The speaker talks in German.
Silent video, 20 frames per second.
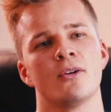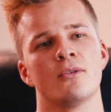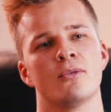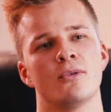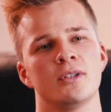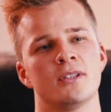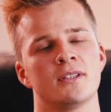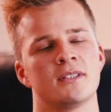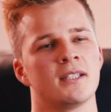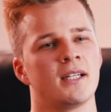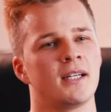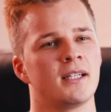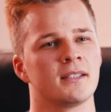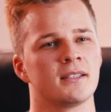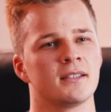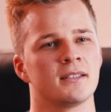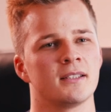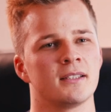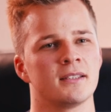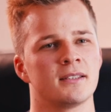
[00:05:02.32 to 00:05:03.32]
würde ich
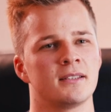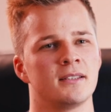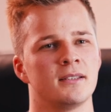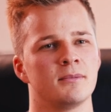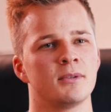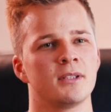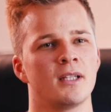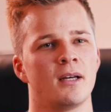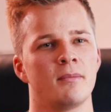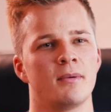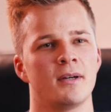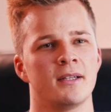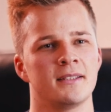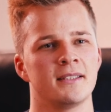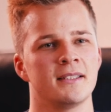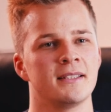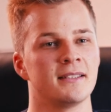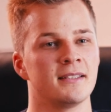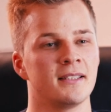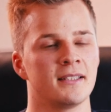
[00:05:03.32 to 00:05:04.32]
sagen, dass die
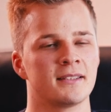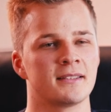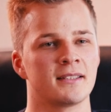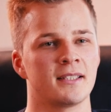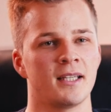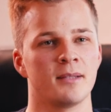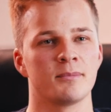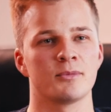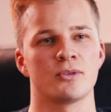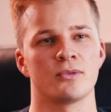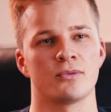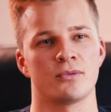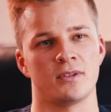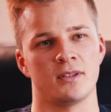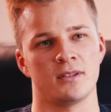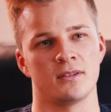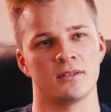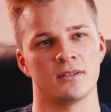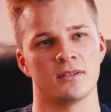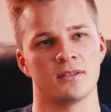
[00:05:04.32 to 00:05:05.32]
Mitarbeit extrem
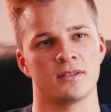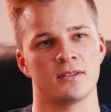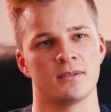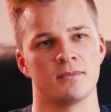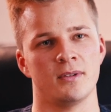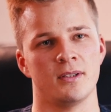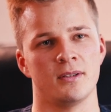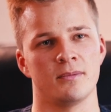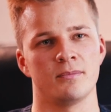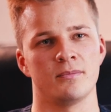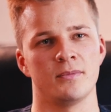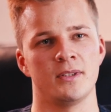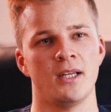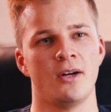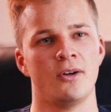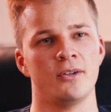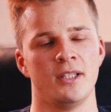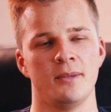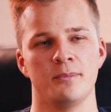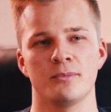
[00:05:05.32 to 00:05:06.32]
zufrieden ist. Ähm, die
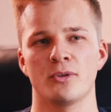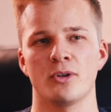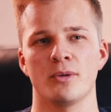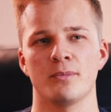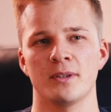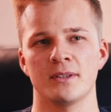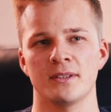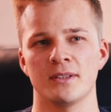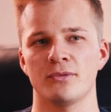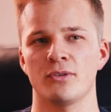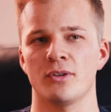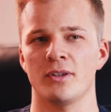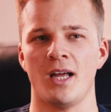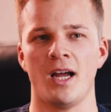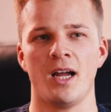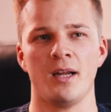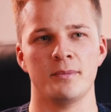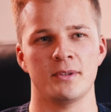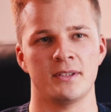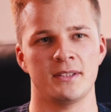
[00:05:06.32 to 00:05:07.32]
AM kümmert sich von
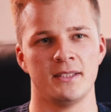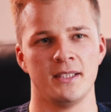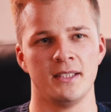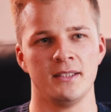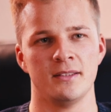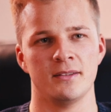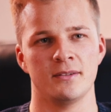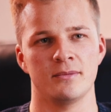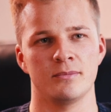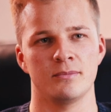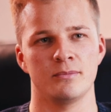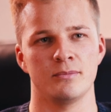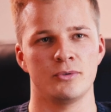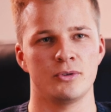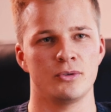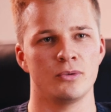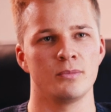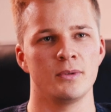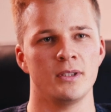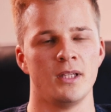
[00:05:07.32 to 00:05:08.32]
A bis Z
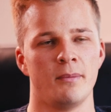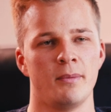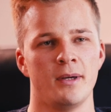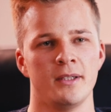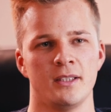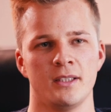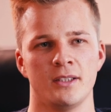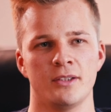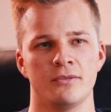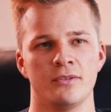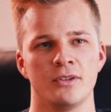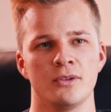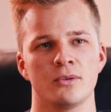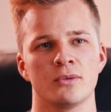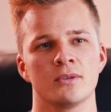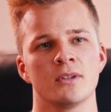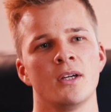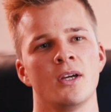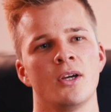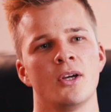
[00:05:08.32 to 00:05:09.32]
zur
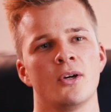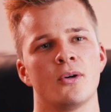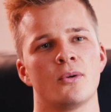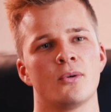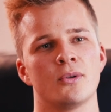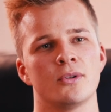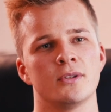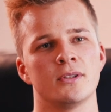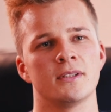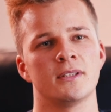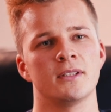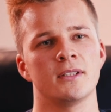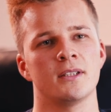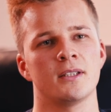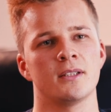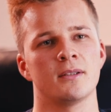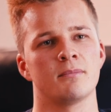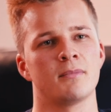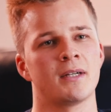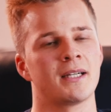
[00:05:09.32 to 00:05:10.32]
Mitarbeitergewinnung und
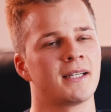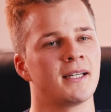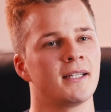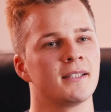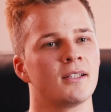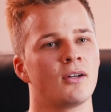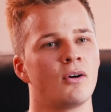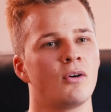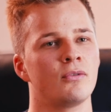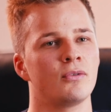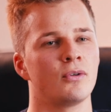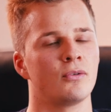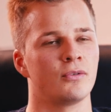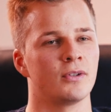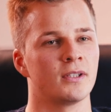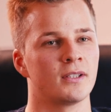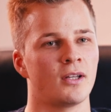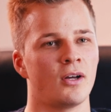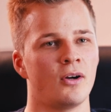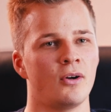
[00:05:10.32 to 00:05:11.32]
äh, man kann darauf auch
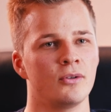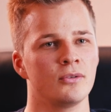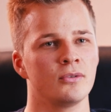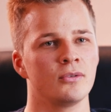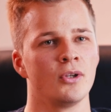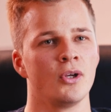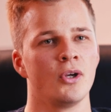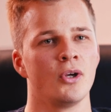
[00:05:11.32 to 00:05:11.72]
vertrauen,